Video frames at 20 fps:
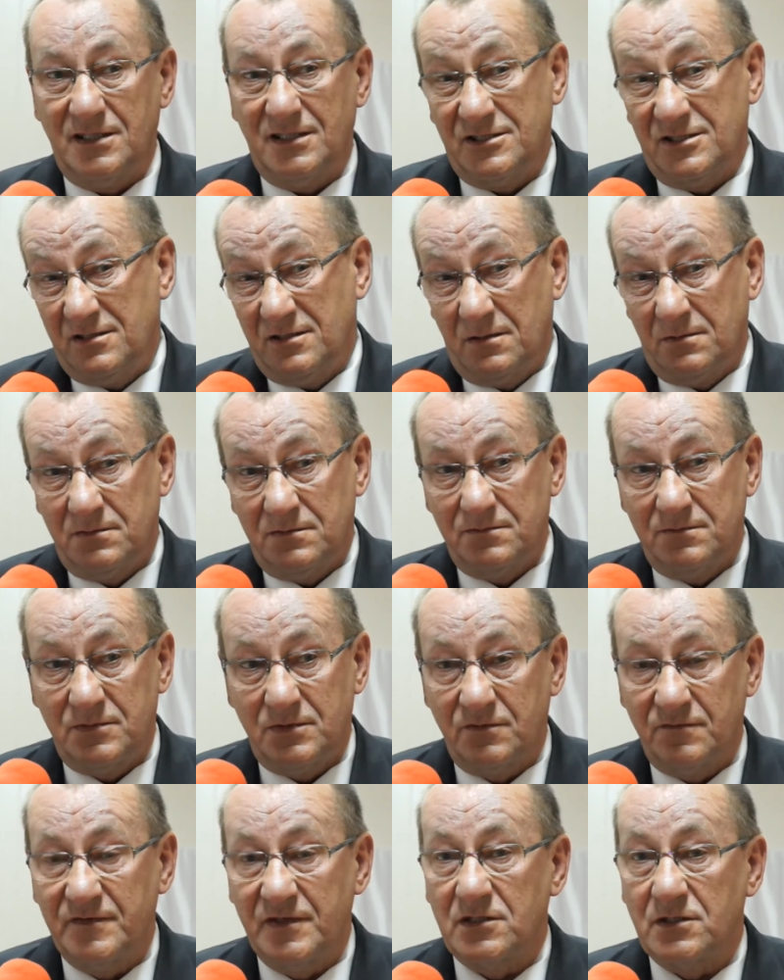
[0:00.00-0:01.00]
Także to
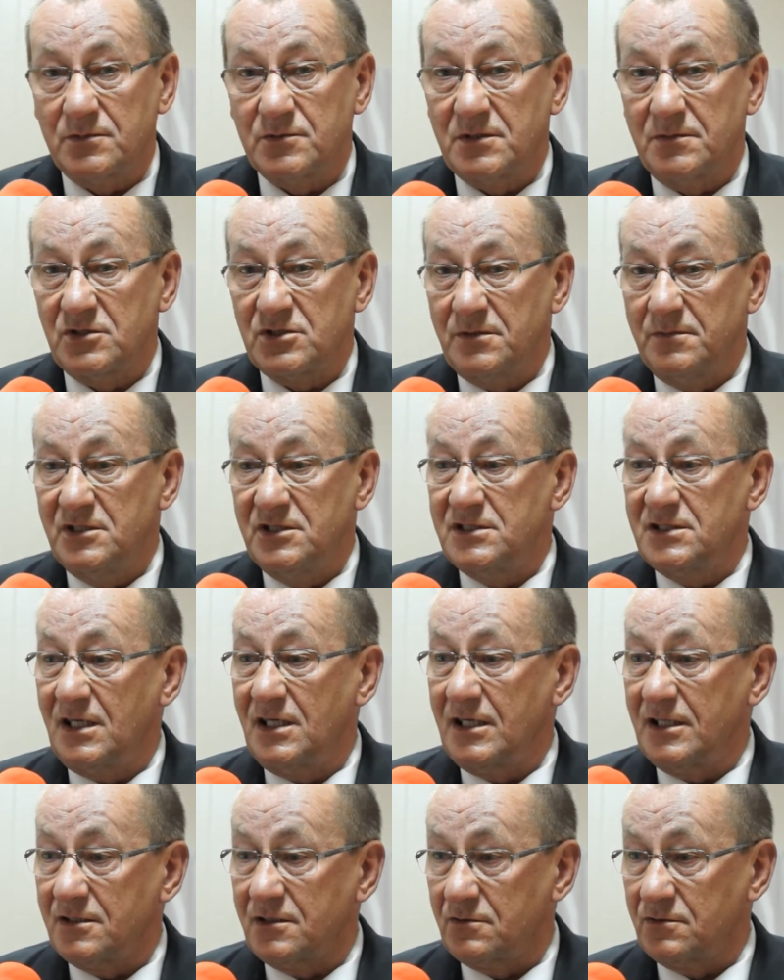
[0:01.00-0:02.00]
równie dobrze może być
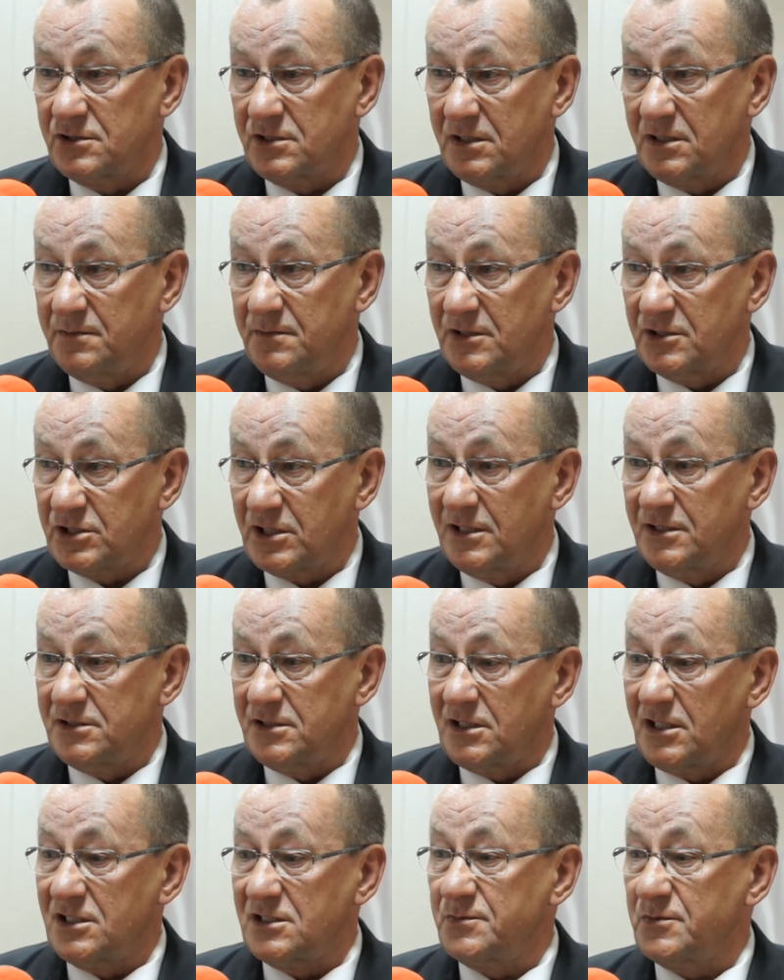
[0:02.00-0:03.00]
zaletą, że
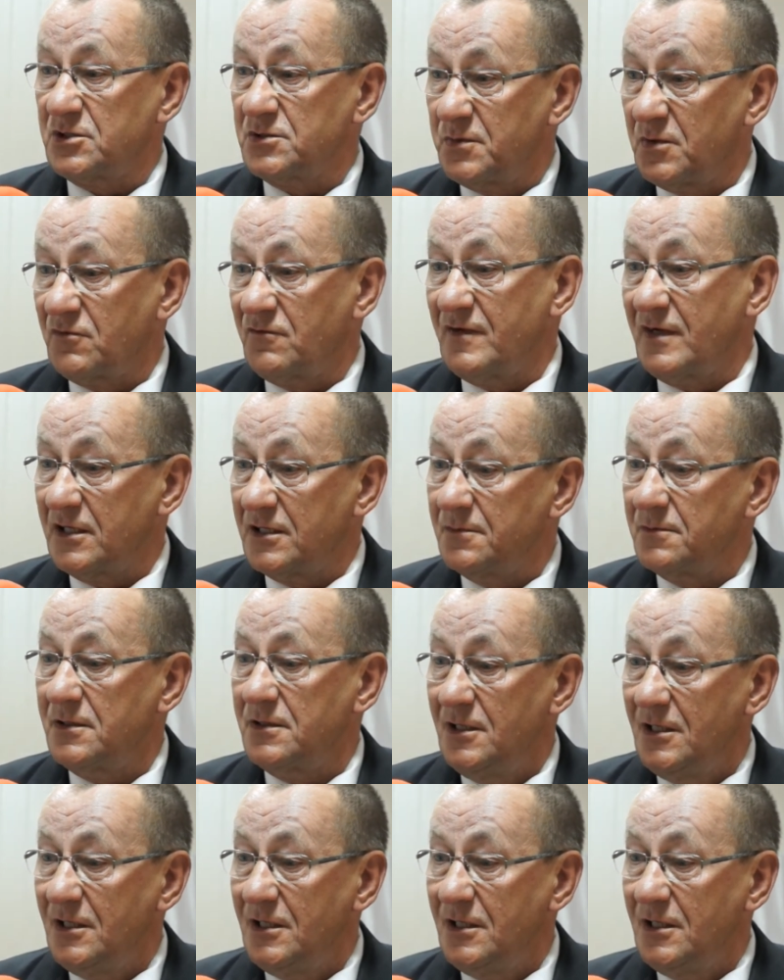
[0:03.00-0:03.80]
mieszkańcy teraz przez porównanie